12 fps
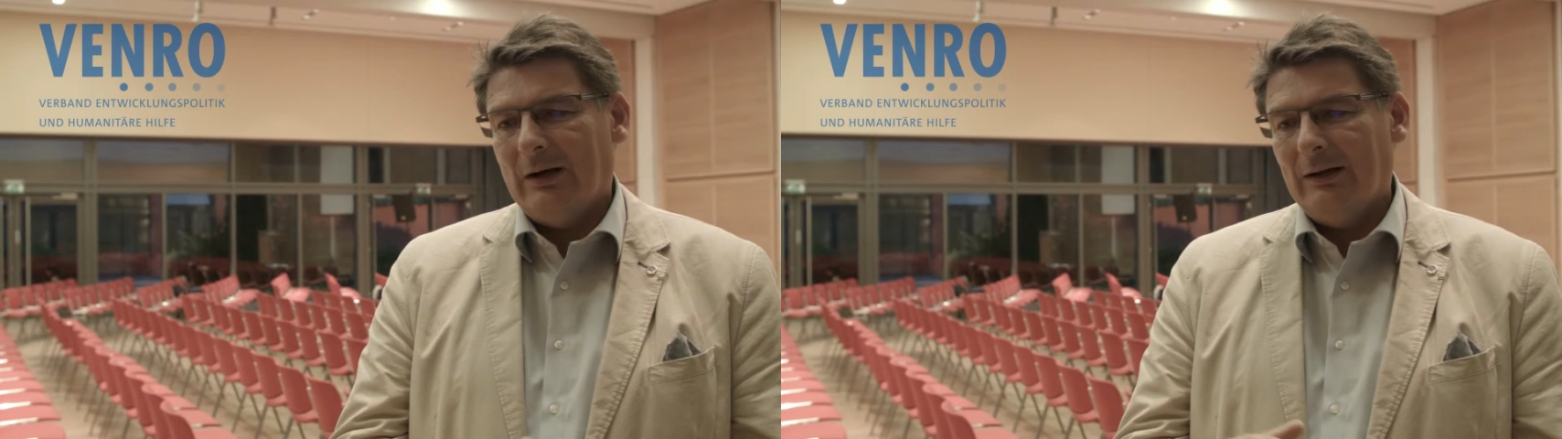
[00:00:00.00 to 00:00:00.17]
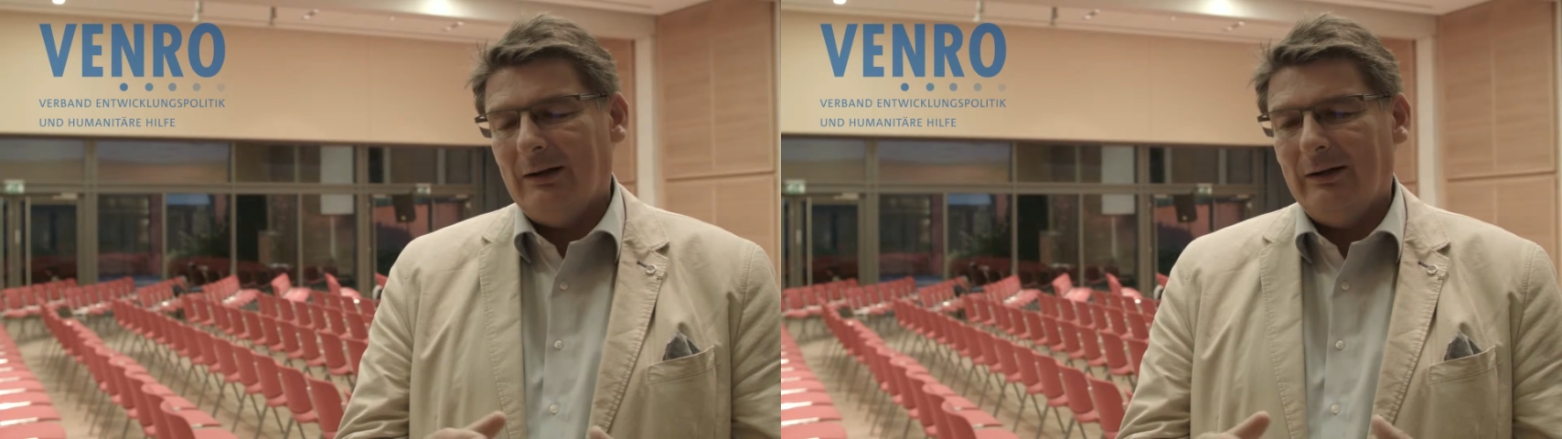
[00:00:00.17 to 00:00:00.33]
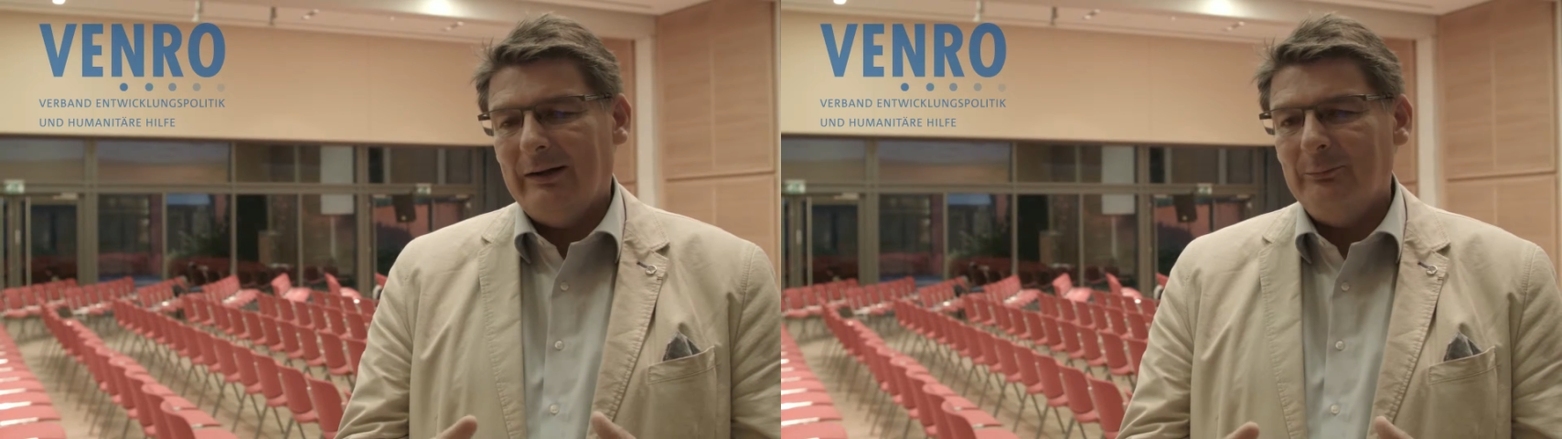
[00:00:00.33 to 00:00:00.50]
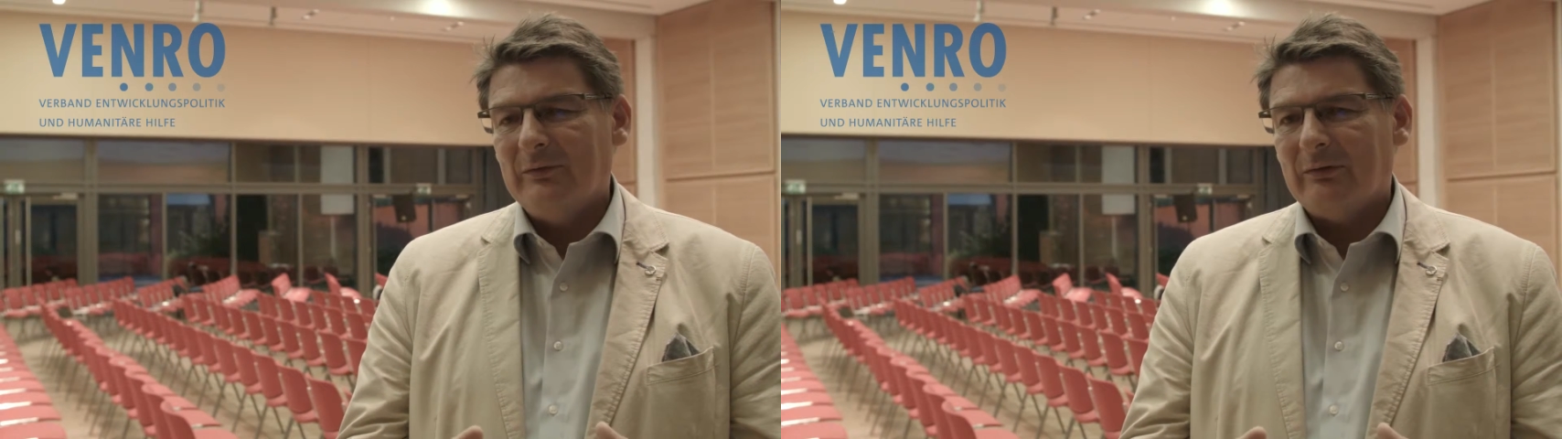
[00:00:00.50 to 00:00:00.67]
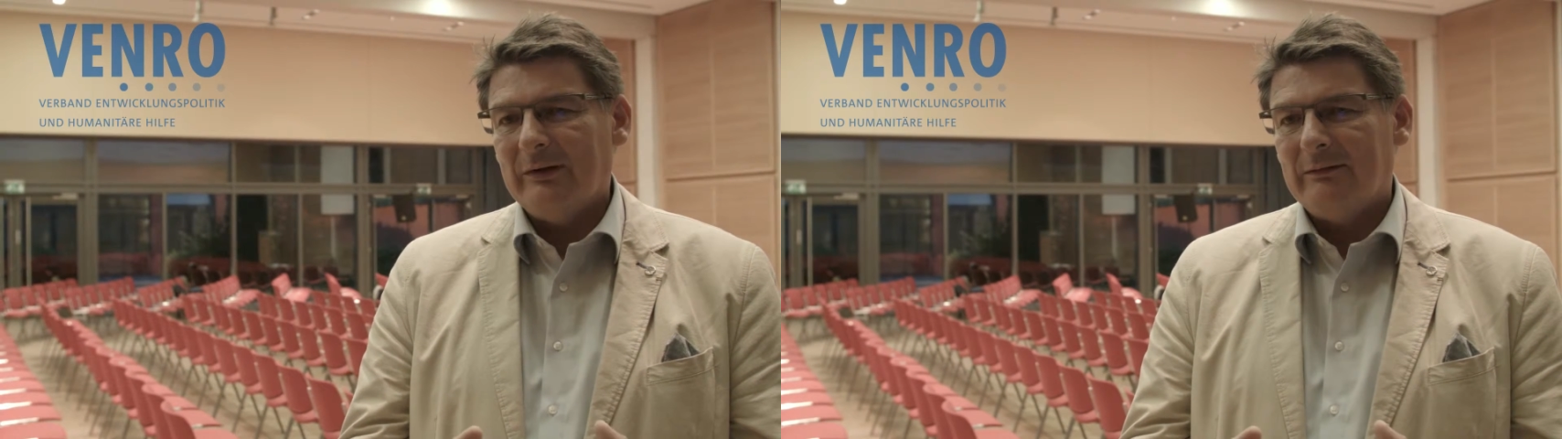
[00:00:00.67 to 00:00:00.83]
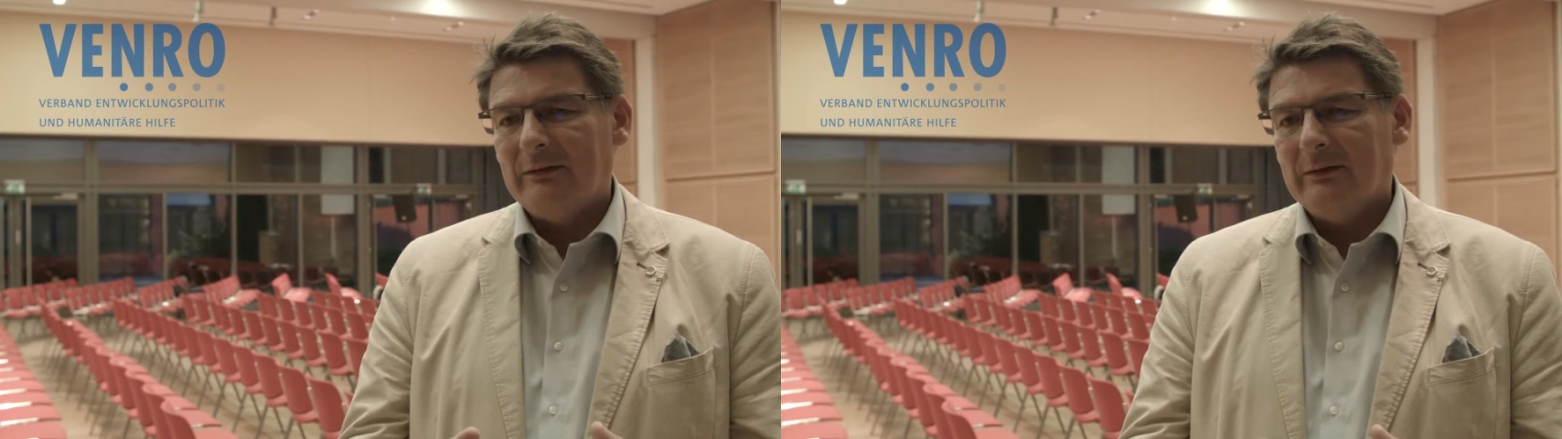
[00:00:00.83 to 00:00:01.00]
aller
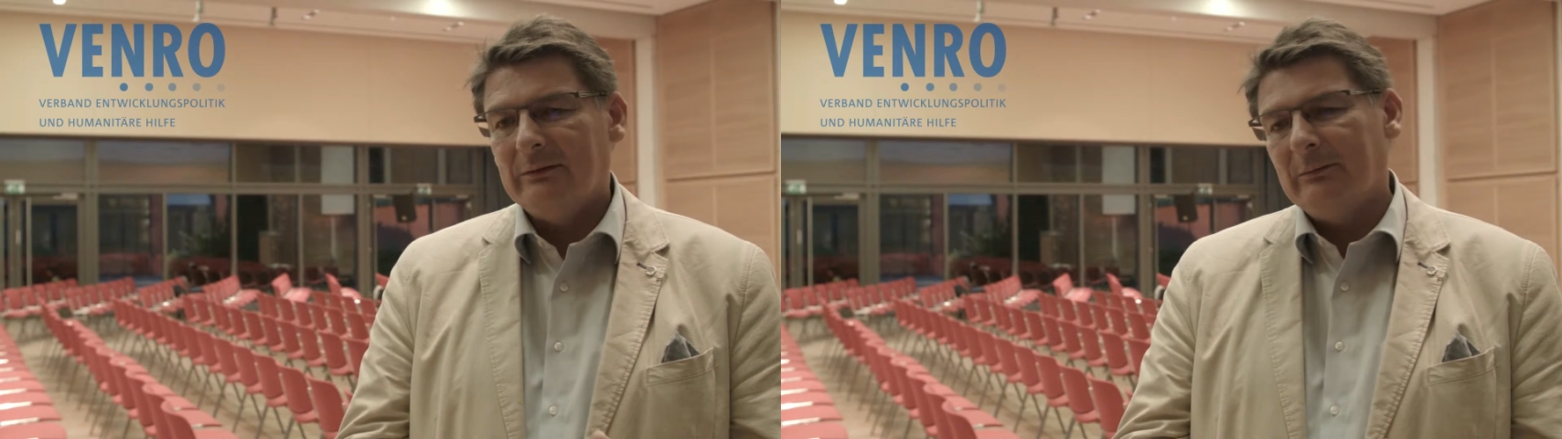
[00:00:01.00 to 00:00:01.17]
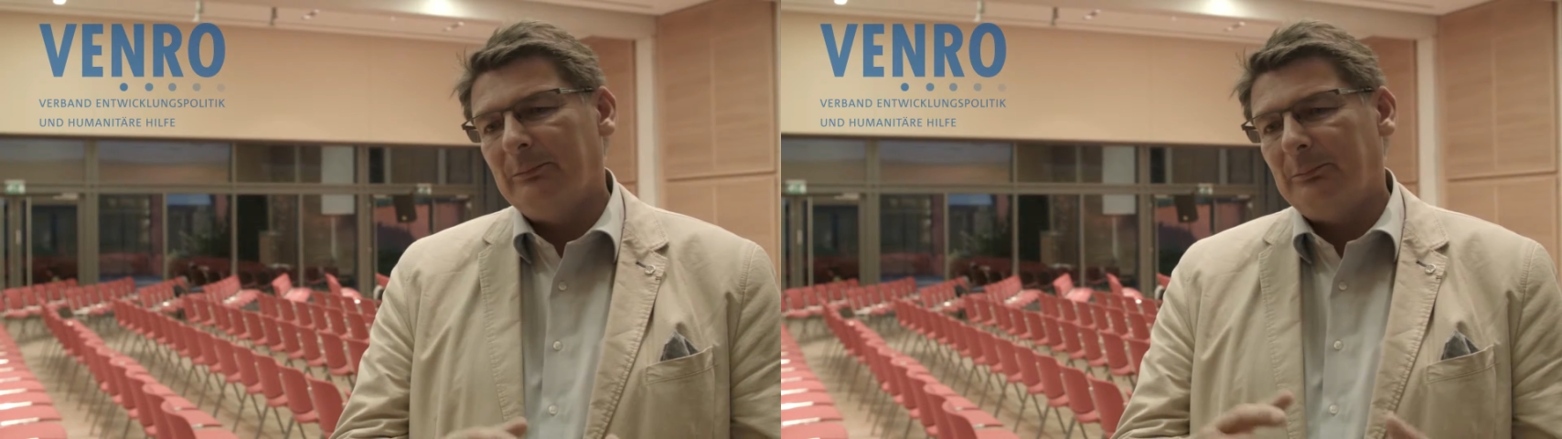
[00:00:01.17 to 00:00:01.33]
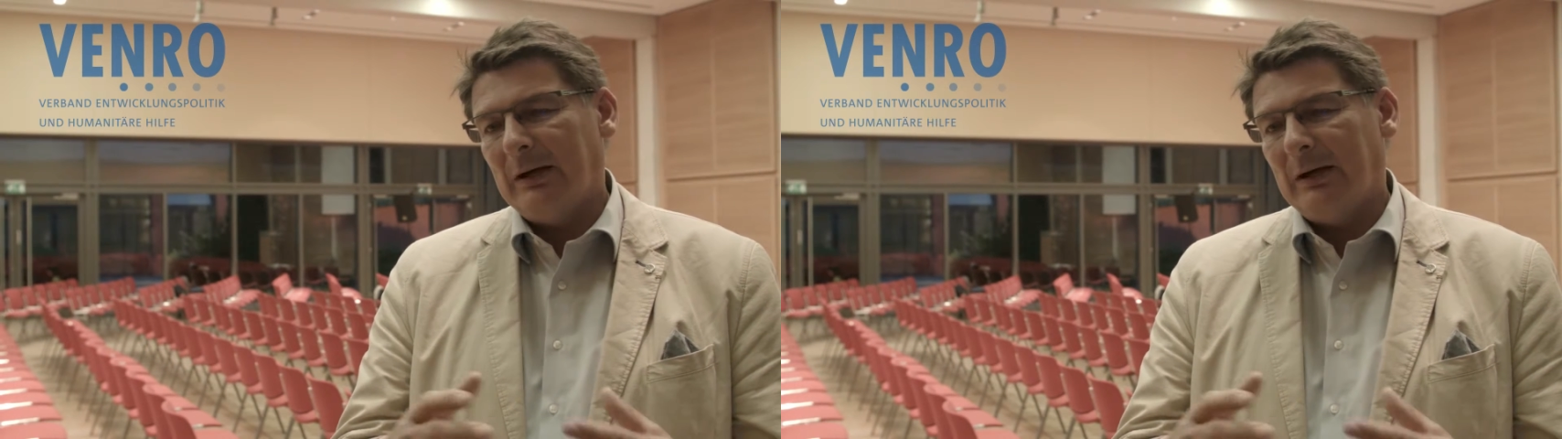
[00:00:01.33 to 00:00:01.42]
Lebensrisiken